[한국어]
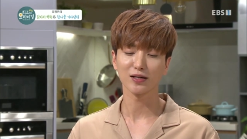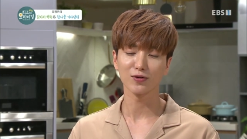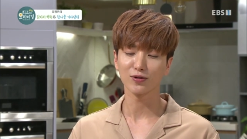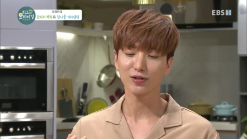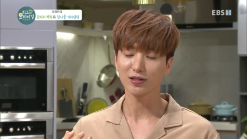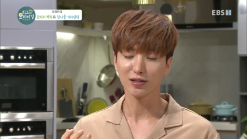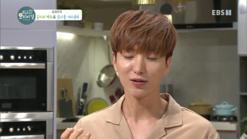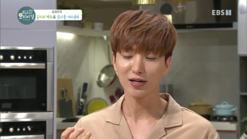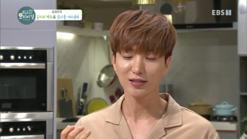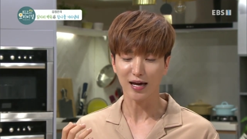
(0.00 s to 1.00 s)
이런 것들이
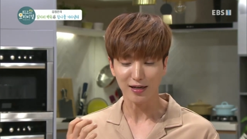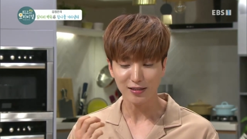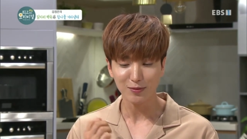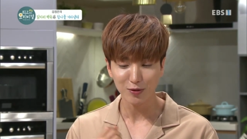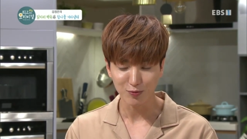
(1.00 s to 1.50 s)
들어가지 않았음에도